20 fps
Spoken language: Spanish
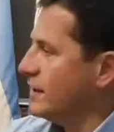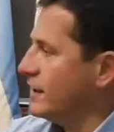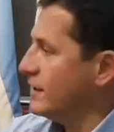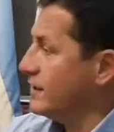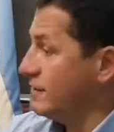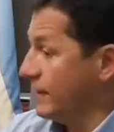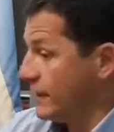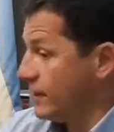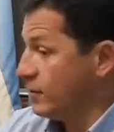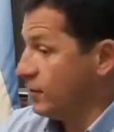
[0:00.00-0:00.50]
cosas hay
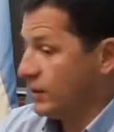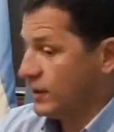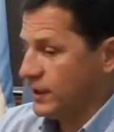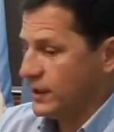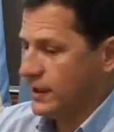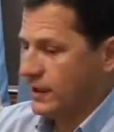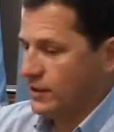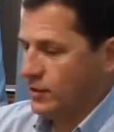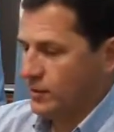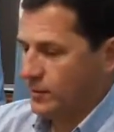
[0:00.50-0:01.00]
que seguir
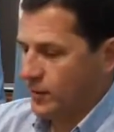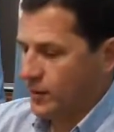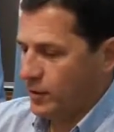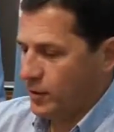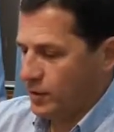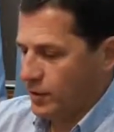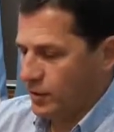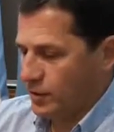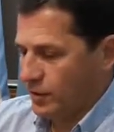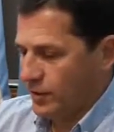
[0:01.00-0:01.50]
corrigiendo,
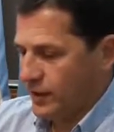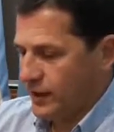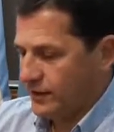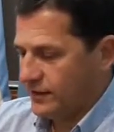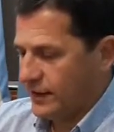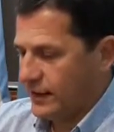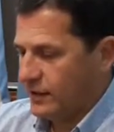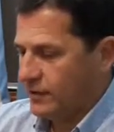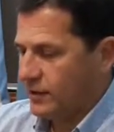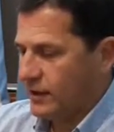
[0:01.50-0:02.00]
pero nos
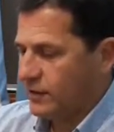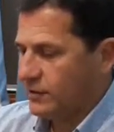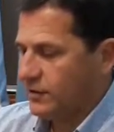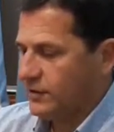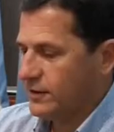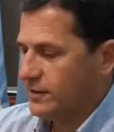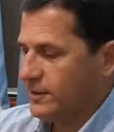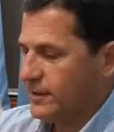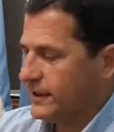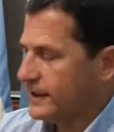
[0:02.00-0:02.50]
han salido las
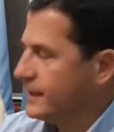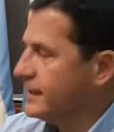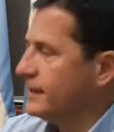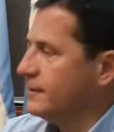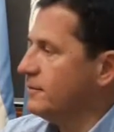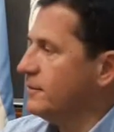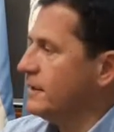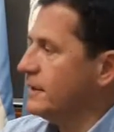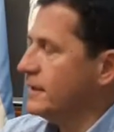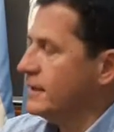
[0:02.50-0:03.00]
cosas
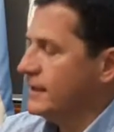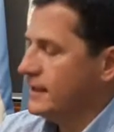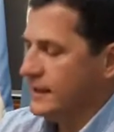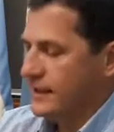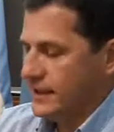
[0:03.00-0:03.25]
bastante bien.